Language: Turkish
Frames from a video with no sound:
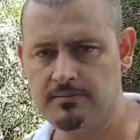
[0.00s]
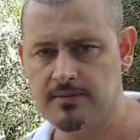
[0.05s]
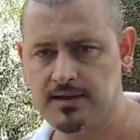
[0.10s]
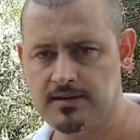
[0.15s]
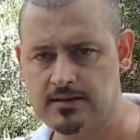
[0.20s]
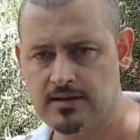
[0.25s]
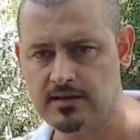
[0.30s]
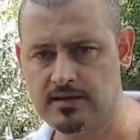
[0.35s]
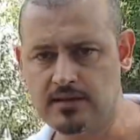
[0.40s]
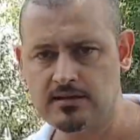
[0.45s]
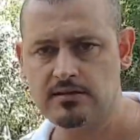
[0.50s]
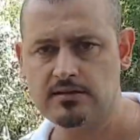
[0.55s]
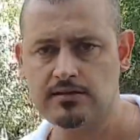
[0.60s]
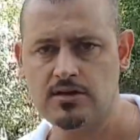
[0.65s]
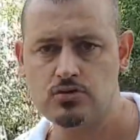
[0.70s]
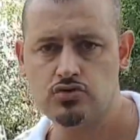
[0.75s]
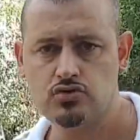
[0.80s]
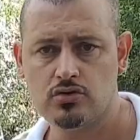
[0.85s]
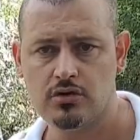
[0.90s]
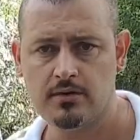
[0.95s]
Ben de
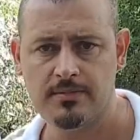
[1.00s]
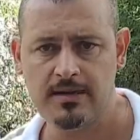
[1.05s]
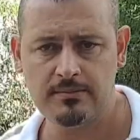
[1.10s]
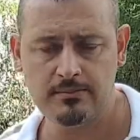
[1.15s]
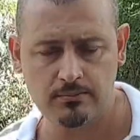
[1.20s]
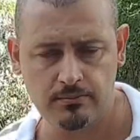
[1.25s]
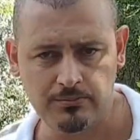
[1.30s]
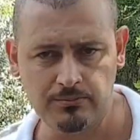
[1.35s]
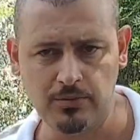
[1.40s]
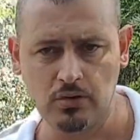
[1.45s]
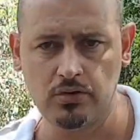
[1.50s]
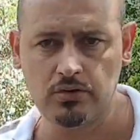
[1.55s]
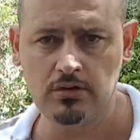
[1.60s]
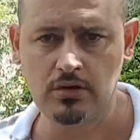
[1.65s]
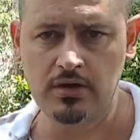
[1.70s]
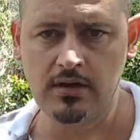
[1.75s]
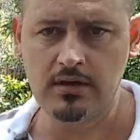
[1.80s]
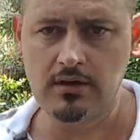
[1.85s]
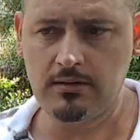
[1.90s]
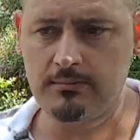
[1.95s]
giydikten sonra ben bol
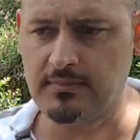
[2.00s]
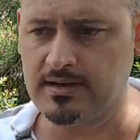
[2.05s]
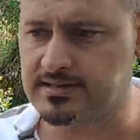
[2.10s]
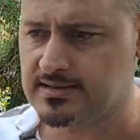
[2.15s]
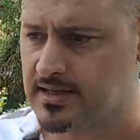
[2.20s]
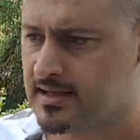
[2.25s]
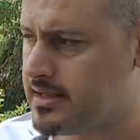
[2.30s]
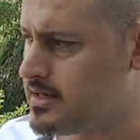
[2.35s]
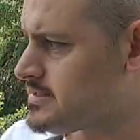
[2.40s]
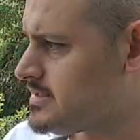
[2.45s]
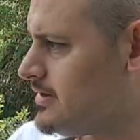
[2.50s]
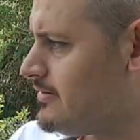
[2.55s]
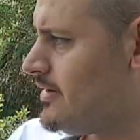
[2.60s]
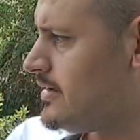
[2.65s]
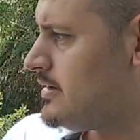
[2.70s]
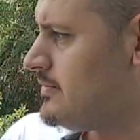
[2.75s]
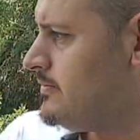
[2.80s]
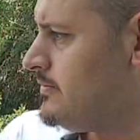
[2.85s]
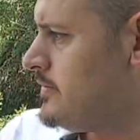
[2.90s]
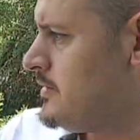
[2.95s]
maskeleri
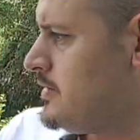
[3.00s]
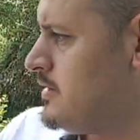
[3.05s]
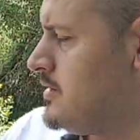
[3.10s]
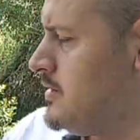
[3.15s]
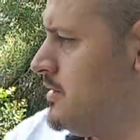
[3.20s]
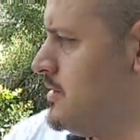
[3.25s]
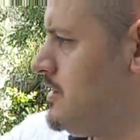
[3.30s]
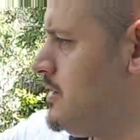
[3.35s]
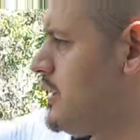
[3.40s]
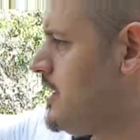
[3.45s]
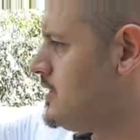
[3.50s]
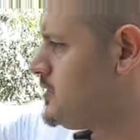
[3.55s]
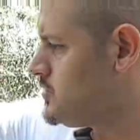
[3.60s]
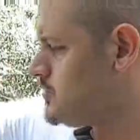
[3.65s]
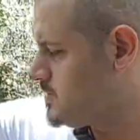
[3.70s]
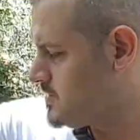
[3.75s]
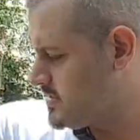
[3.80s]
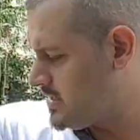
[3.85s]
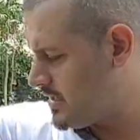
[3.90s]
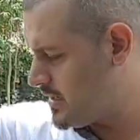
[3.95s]
severim.
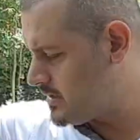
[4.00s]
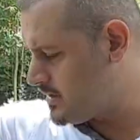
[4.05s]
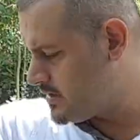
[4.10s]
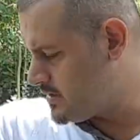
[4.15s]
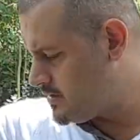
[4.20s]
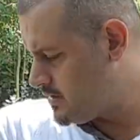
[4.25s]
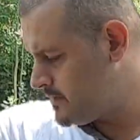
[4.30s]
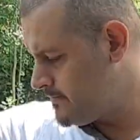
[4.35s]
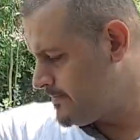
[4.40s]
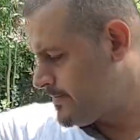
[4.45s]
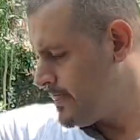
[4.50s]
Karşımıza getirdik.